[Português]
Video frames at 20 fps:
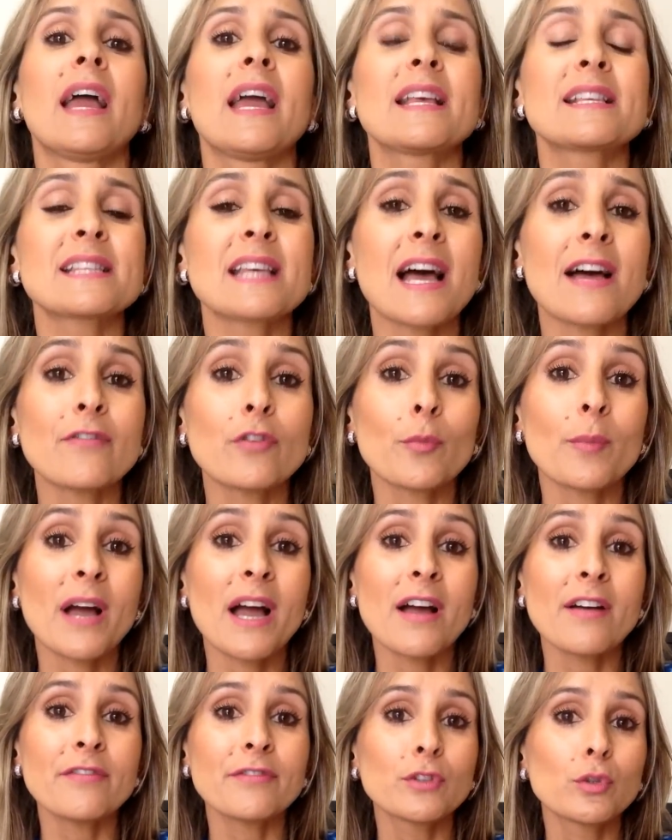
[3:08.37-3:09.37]
Essa ave é
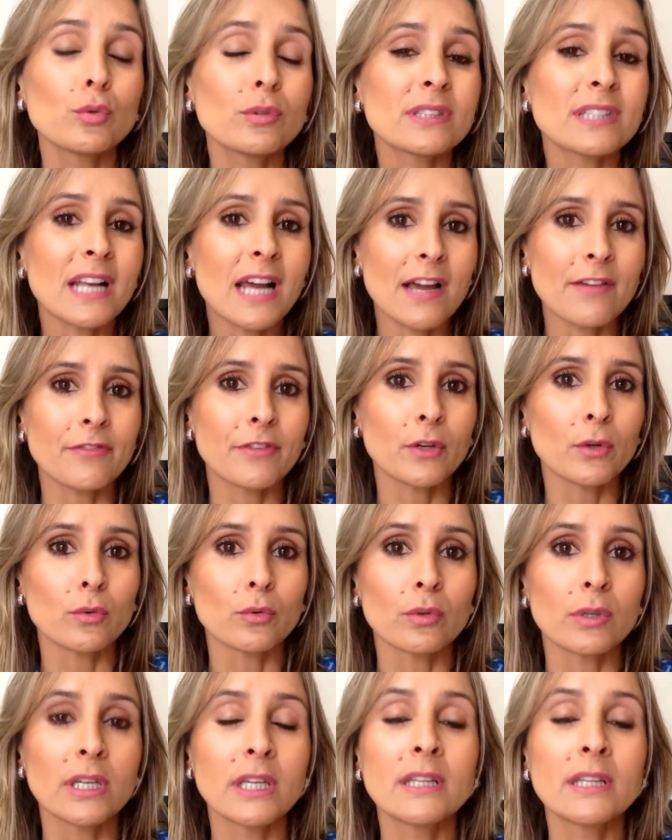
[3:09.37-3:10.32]
uma ave do tráfico.